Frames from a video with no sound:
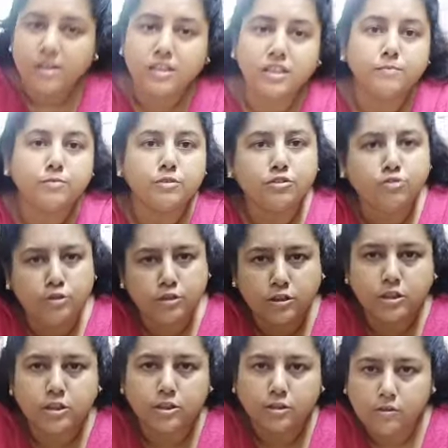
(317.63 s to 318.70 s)
এটা পুরো
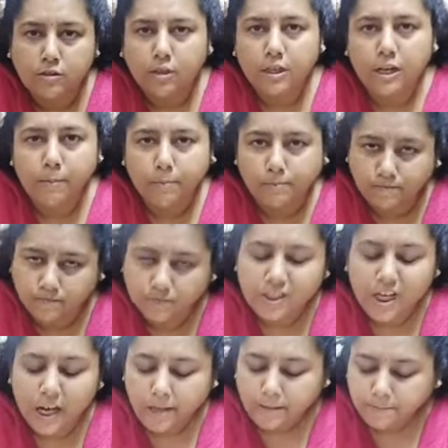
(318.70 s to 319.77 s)
সর্ষে দিয়েও করা
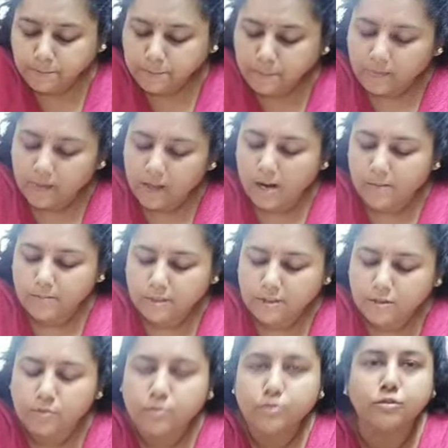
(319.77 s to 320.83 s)
যায় আমরা
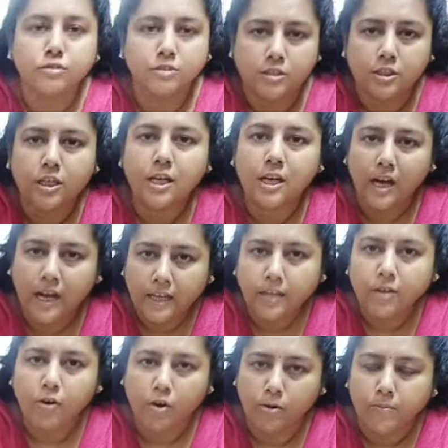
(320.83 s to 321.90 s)
যেহেতু সর্ষেটা খাই
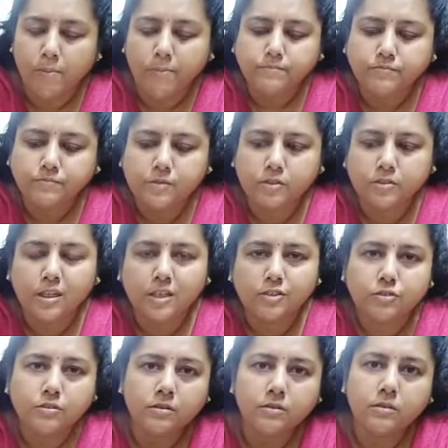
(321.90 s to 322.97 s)
কম তো তার
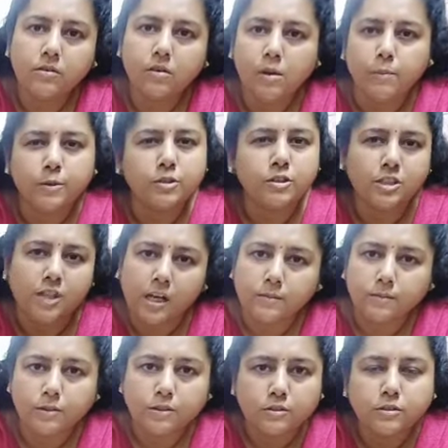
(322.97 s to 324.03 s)
জন্য অল্প একটু
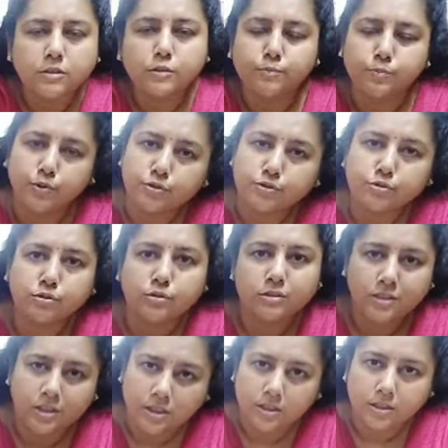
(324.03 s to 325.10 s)
মগজ পোস্ত
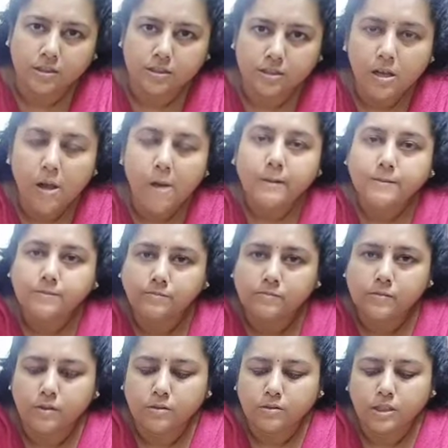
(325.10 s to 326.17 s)
দিয়ে দিয়েছি
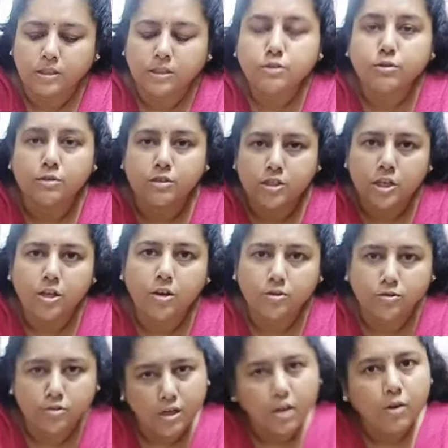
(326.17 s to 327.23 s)
তো যাতে সর্ষের
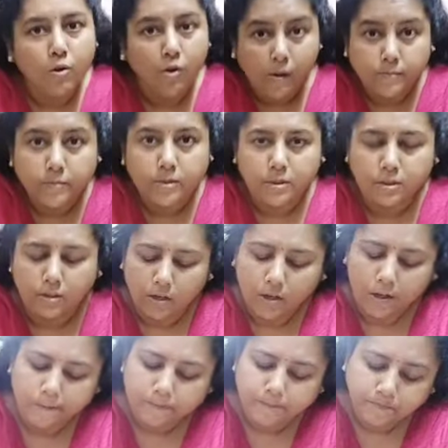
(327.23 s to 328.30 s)
অংশটা কম দিতে
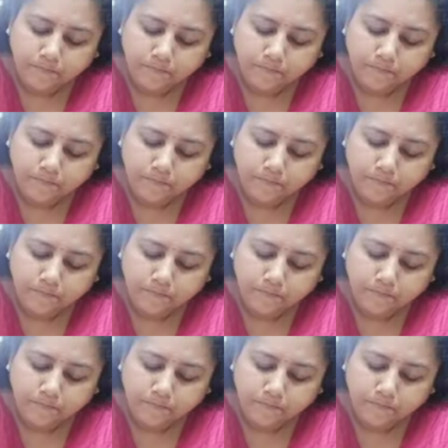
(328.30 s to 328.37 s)
হয়